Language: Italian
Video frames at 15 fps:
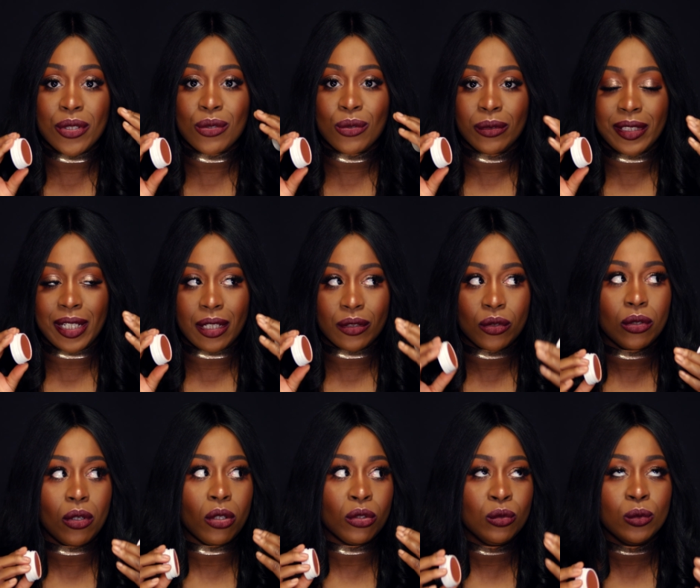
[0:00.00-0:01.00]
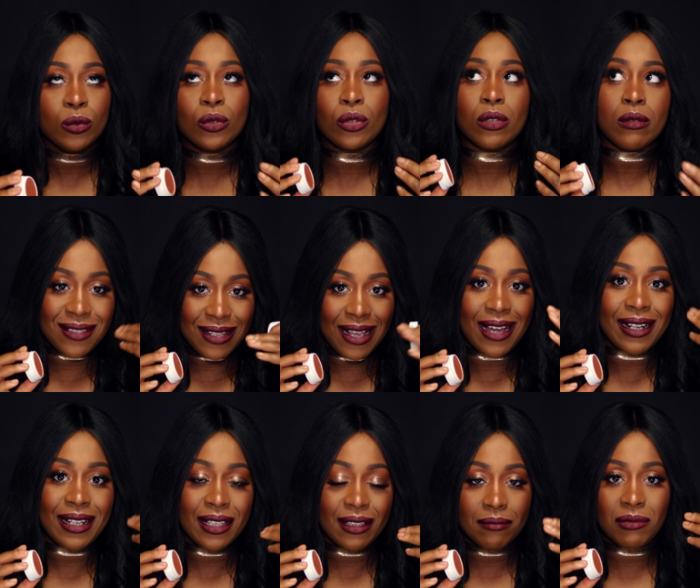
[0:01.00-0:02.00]
risultato ho dovuto
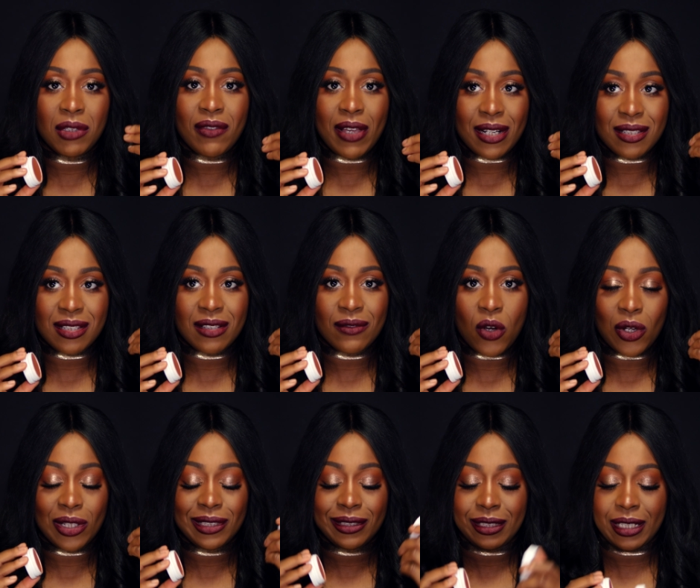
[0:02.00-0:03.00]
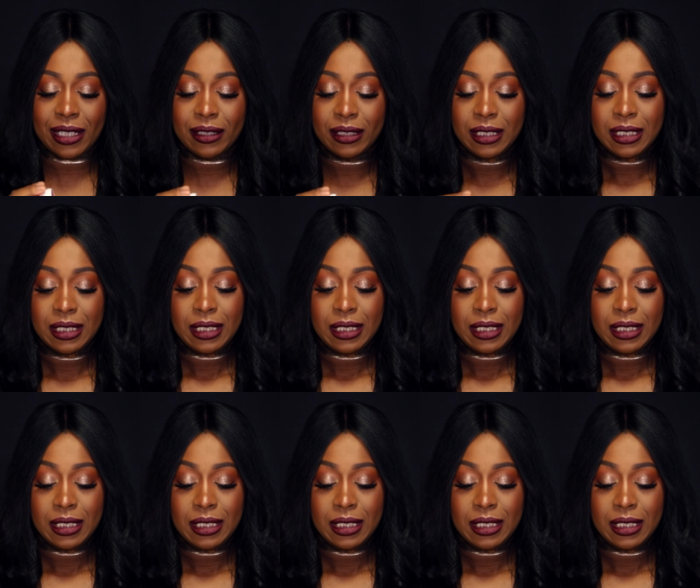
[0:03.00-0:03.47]
usare diverse volte